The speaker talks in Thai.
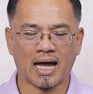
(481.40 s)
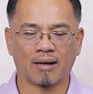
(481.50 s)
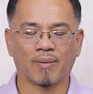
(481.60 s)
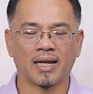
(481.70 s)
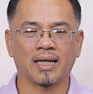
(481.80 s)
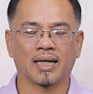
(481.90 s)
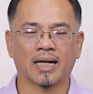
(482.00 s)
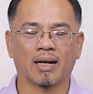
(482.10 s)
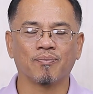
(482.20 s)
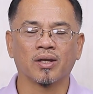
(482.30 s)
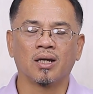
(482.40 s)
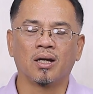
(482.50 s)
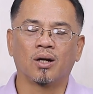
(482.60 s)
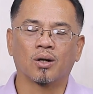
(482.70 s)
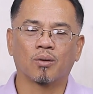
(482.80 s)
อ่านไปเนี่ยนะครับ
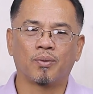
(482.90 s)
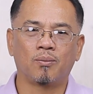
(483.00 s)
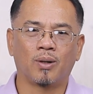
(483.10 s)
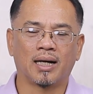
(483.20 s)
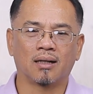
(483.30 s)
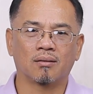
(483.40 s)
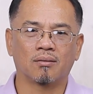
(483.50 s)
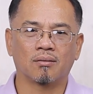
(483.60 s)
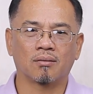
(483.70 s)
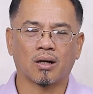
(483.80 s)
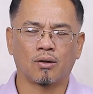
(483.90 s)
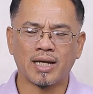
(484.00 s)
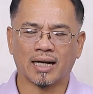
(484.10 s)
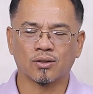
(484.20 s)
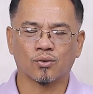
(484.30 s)
ก็พบว่าเขา
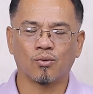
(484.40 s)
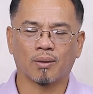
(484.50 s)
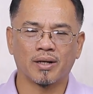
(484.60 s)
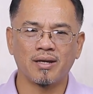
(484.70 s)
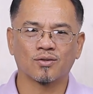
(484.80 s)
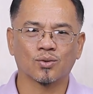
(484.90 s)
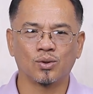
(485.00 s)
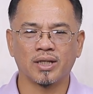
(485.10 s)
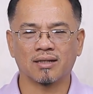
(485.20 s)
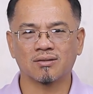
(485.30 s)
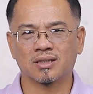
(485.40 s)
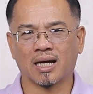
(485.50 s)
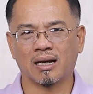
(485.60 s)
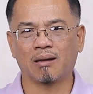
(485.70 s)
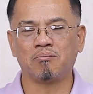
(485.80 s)
อยากจะรู้ว่าพระเยซูเนี่ย
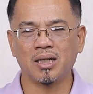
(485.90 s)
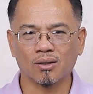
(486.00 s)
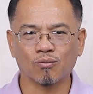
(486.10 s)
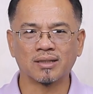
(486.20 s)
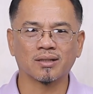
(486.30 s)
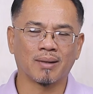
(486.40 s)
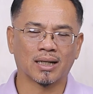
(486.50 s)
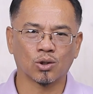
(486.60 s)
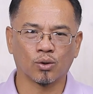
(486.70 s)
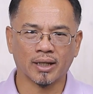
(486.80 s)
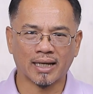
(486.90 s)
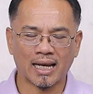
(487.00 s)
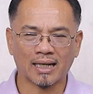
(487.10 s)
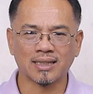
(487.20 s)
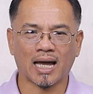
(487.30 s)
จะละเมิดวันสะบาโตโดย
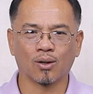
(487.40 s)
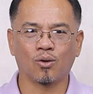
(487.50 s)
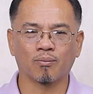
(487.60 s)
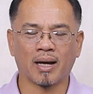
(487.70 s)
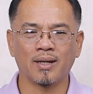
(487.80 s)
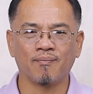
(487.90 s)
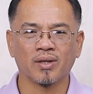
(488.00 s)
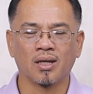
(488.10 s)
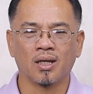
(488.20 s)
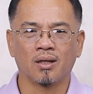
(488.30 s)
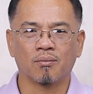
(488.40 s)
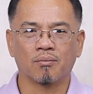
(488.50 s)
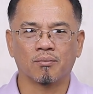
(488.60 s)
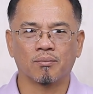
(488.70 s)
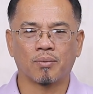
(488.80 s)
การรักษาโรคไหม
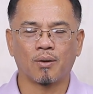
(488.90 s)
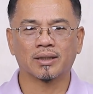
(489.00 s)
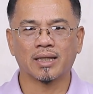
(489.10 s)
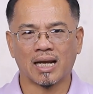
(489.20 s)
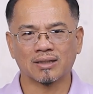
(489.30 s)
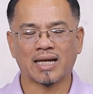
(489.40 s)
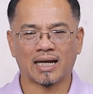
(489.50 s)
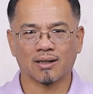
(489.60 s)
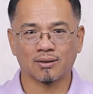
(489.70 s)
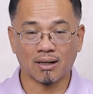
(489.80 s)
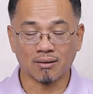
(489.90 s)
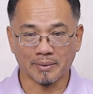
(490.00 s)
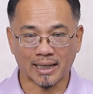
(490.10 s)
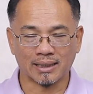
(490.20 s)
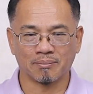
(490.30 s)
เพราะว่าถ้ารักษาก็เท่ากั
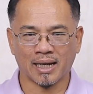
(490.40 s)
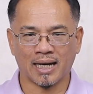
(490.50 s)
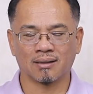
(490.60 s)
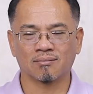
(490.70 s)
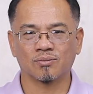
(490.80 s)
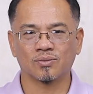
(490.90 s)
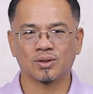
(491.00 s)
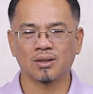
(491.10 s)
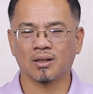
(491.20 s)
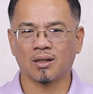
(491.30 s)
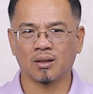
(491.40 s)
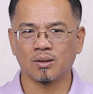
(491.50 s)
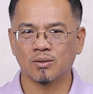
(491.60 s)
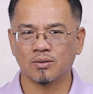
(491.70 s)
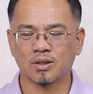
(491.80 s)
บการทำงาน ซึ่งก็
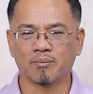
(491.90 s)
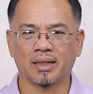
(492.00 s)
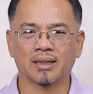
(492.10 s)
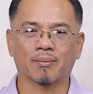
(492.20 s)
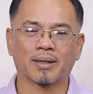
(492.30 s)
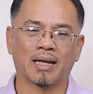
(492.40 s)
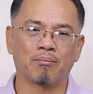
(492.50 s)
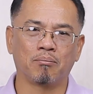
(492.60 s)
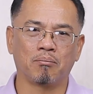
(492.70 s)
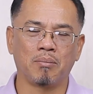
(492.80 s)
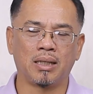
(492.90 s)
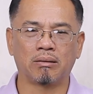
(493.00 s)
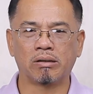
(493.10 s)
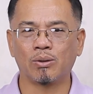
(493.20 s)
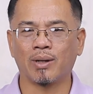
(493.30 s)
จะเหมือนกับการหมิ่
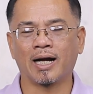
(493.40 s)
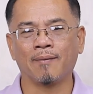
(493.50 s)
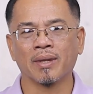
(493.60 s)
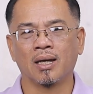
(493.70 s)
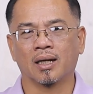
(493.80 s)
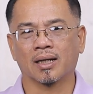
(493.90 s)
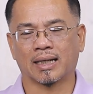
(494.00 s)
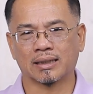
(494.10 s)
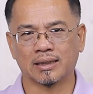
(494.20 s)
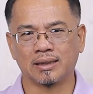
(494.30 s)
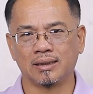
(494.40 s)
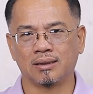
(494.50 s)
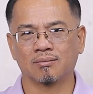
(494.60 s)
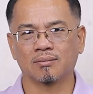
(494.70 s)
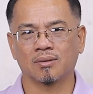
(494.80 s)
นหรือว่าขัดขืน